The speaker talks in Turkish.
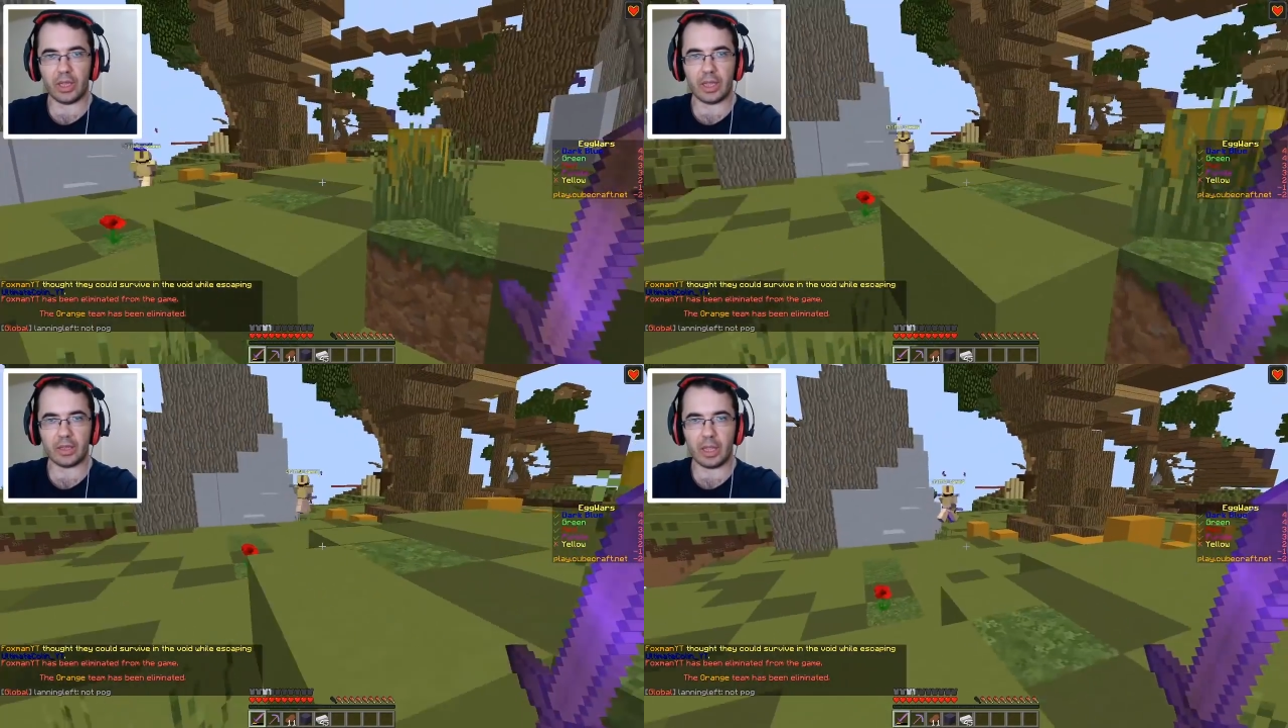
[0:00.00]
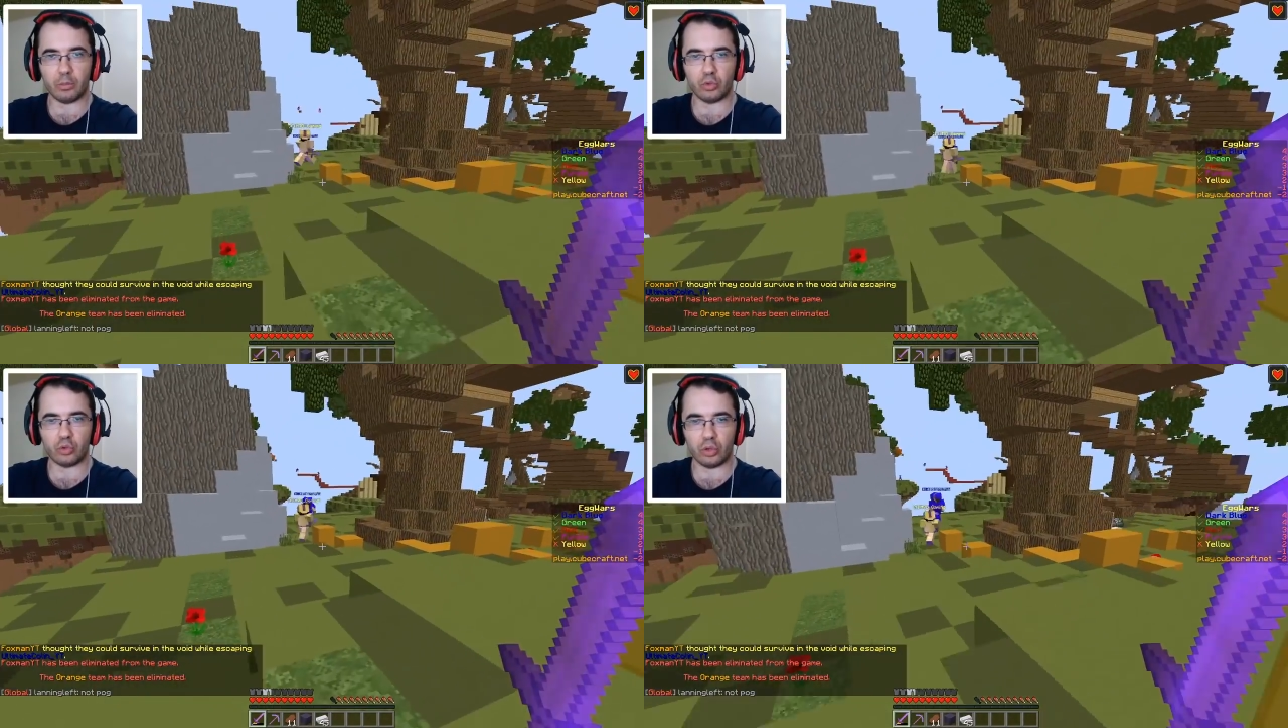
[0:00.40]
Heh, tamam
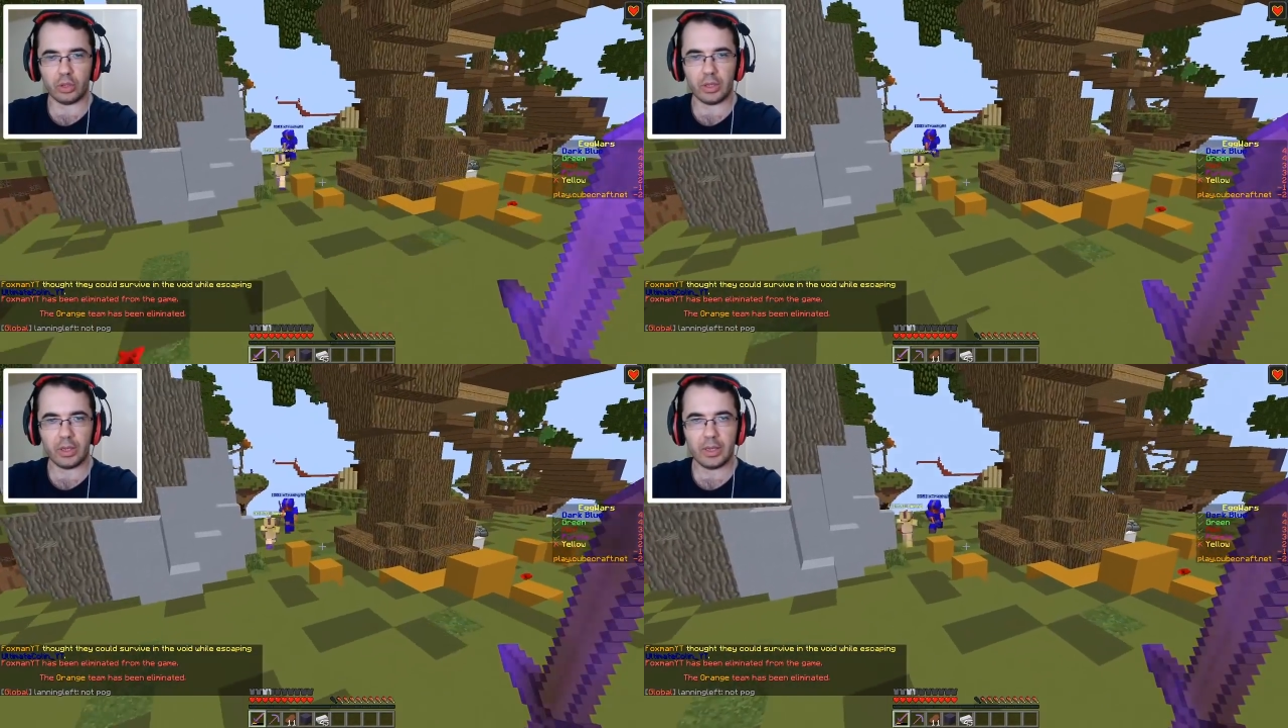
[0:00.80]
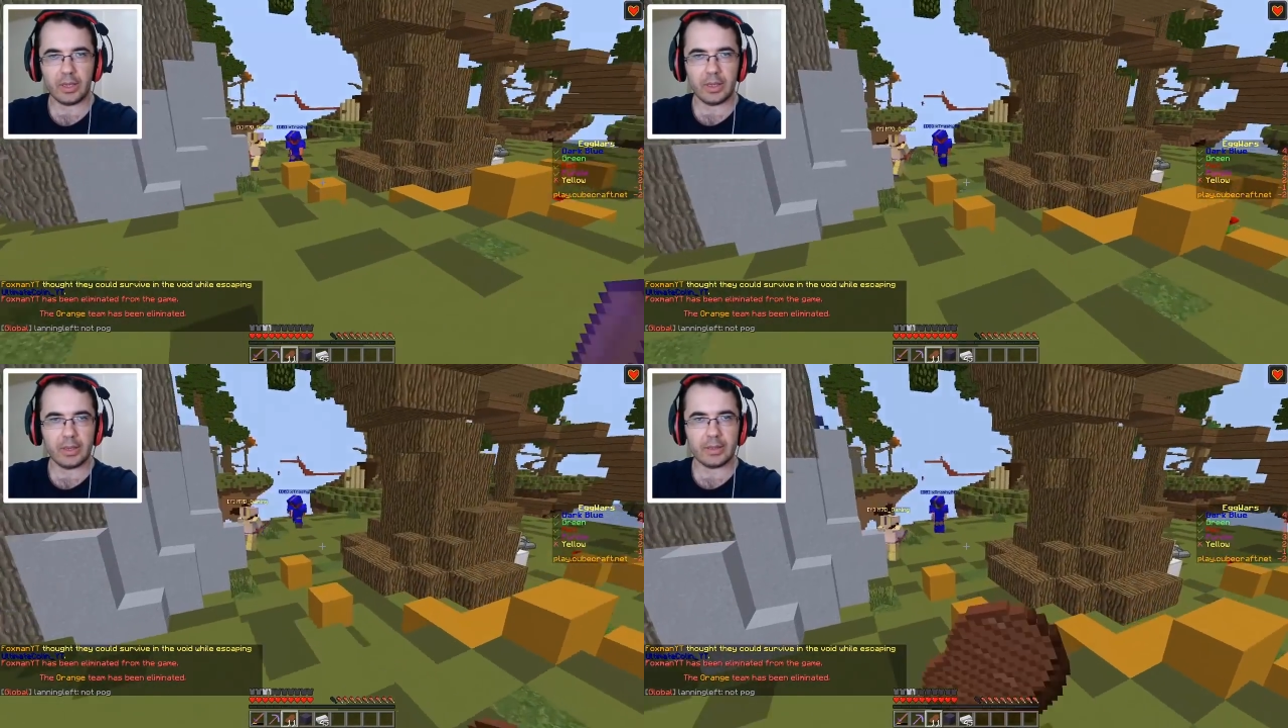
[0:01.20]
uçtun.
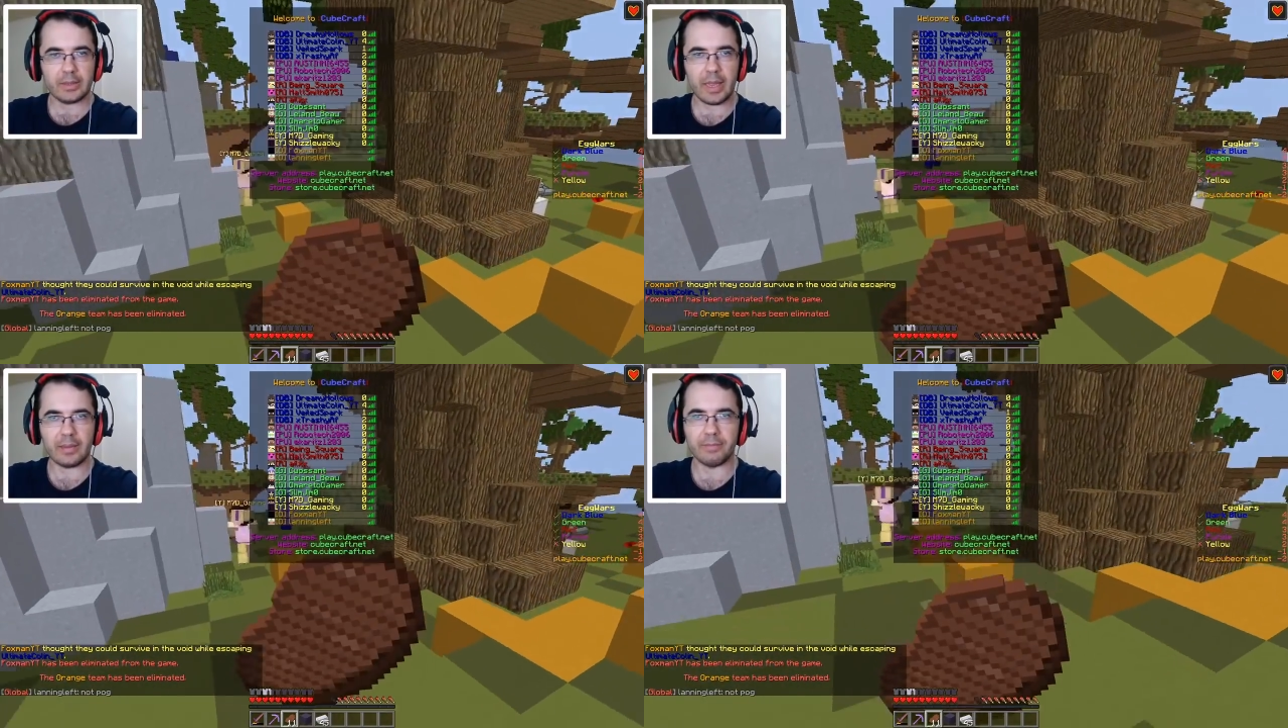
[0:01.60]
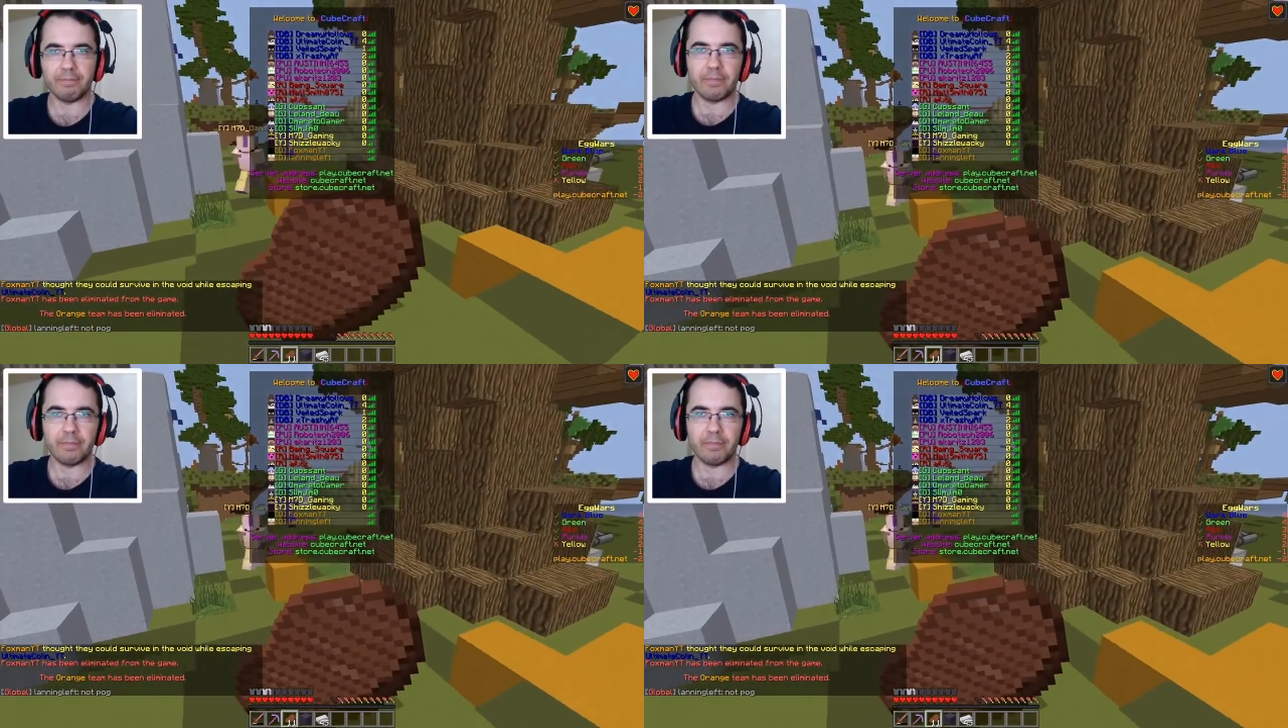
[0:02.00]
Sen